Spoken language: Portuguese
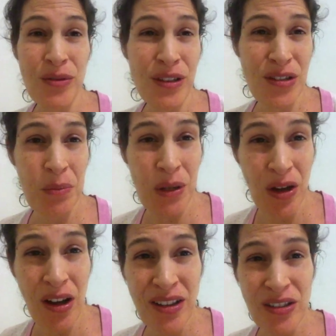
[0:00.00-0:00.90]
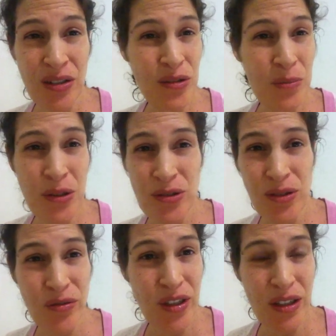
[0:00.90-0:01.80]
antibióticos, os bichos
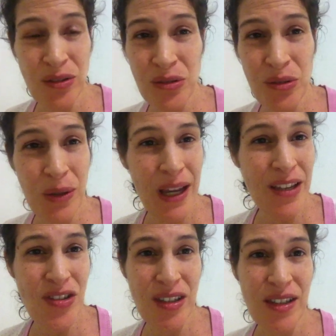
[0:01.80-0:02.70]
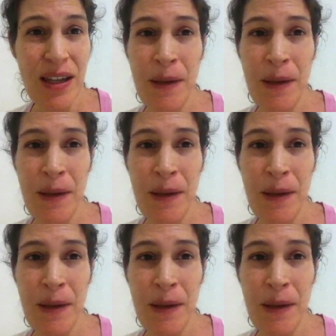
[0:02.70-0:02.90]
estão ficando doentes.